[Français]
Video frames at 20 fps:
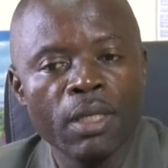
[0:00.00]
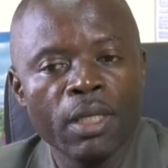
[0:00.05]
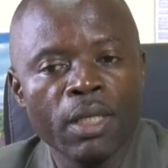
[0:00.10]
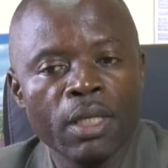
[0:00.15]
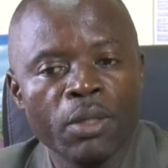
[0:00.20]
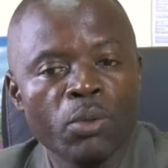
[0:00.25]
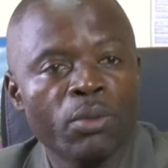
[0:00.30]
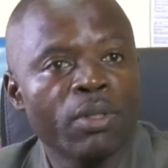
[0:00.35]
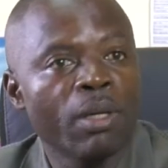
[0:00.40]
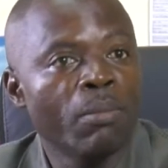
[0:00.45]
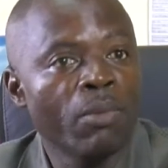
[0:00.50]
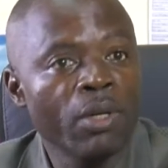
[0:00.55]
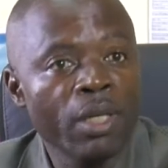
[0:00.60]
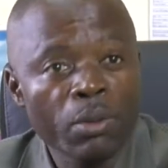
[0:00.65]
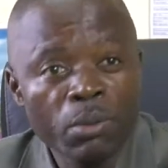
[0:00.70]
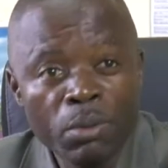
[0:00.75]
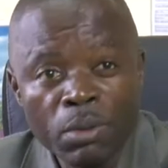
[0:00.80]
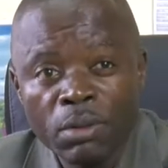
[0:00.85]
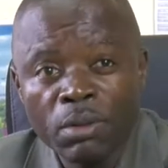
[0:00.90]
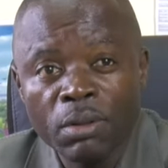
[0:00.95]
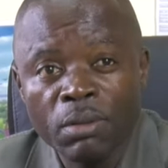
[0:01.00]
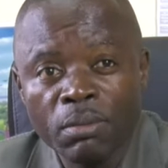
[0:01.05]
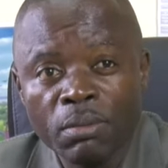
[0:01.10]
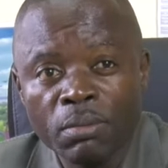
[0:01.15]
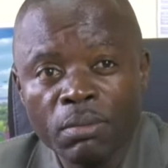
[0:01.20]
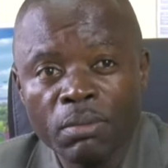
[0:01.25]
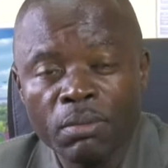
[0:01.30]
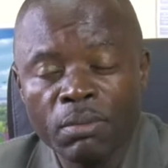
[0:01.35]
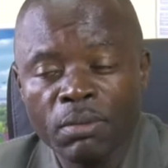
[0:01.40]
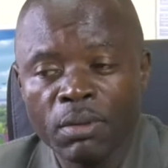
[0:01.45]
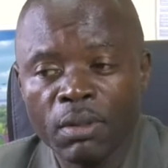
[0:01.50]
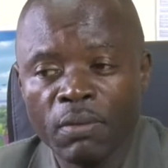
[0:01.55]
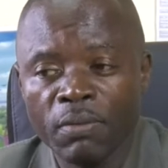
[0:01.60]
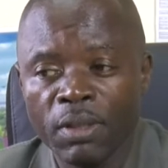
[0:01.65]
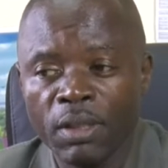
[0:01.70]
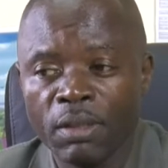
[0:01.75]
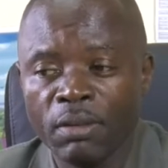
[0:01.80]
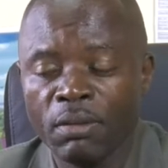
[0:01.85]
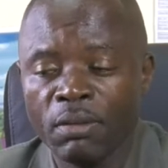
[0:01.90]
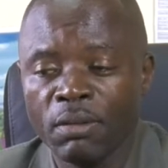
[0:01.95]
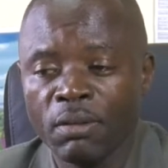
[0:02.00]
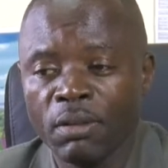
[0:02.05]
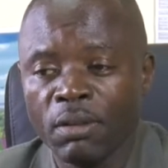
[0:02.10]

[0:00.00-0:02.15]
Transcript: et notamment les routes. Vous savez, euh,